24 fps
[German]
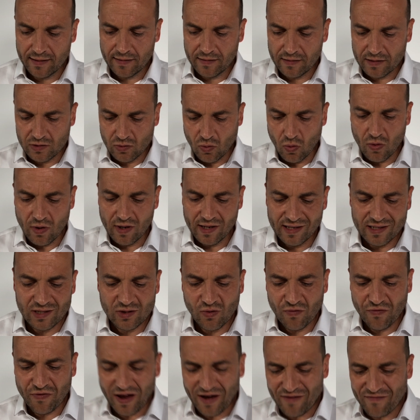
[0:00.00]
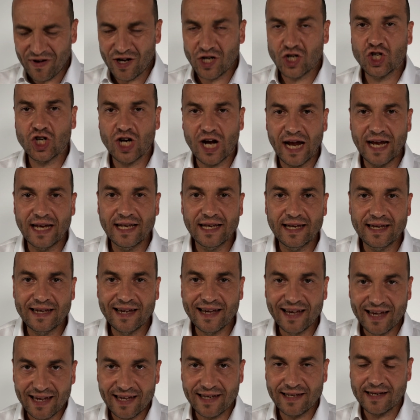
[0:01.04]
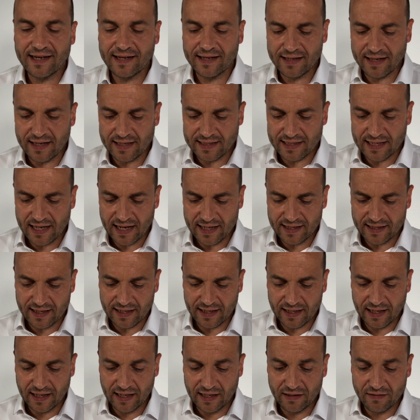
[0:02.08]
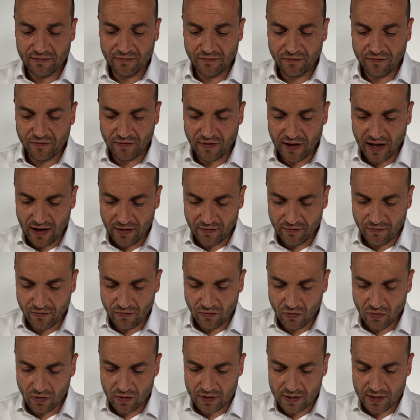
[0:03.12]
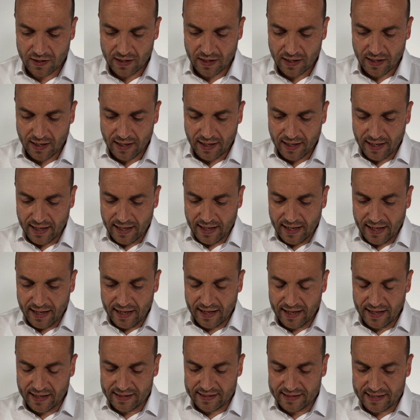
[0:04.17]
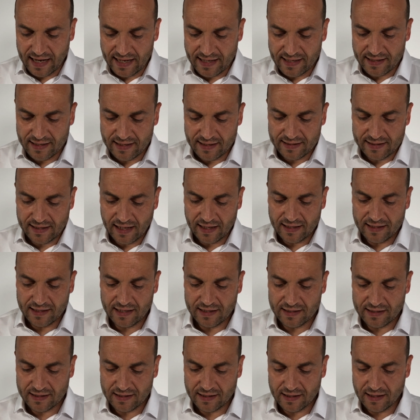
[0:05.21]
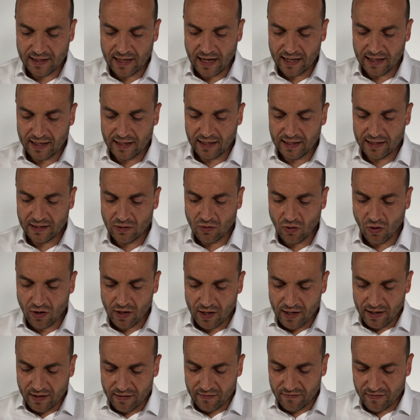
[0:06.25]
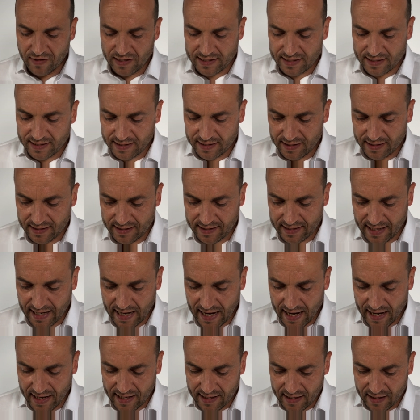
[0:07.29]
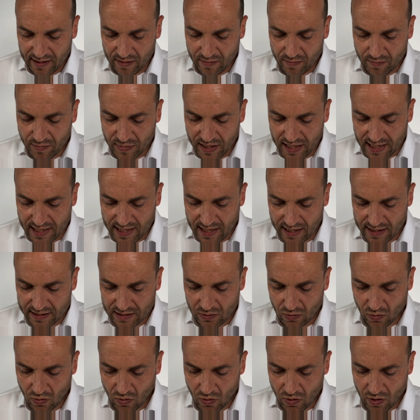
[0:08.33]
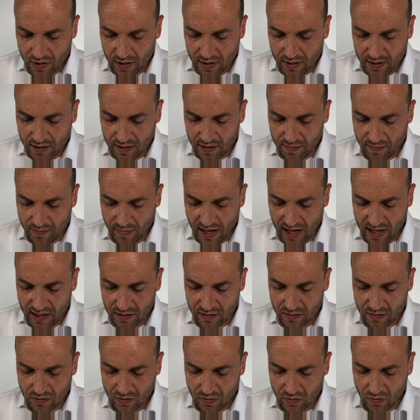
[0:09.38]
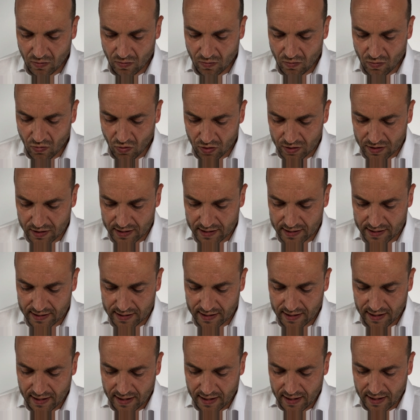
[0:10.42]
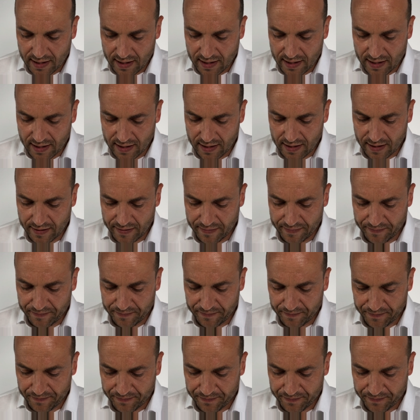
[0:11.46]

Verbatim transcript: so insofern wahrscheinlich richtig das Landgericht Frankfurt, äh, dann sagt das äh, Landgericht noch, was äh, der Mieter so machen muss. Ähm,